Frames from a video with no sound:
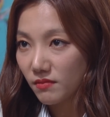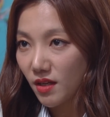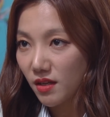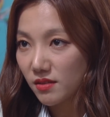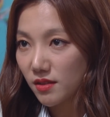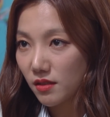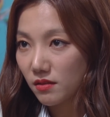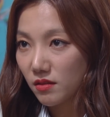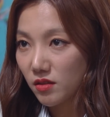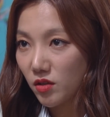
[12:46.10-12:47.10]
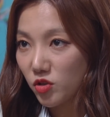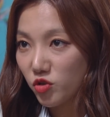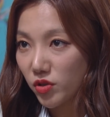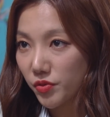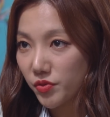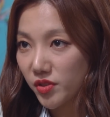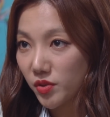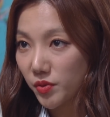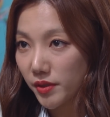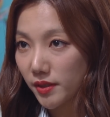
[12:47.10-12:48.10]
당장 특허 출원
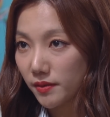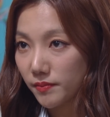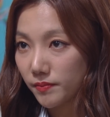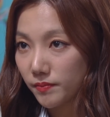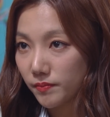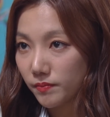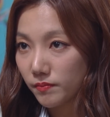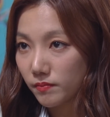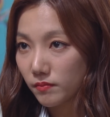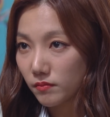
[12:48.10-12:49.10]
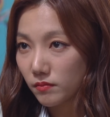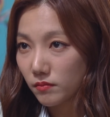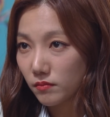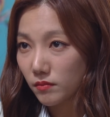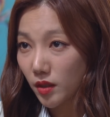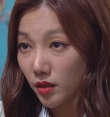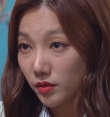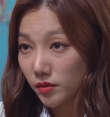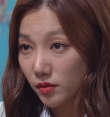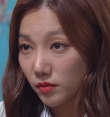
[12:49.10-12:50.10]
취소해.
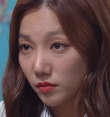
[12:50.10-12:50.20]
알았어?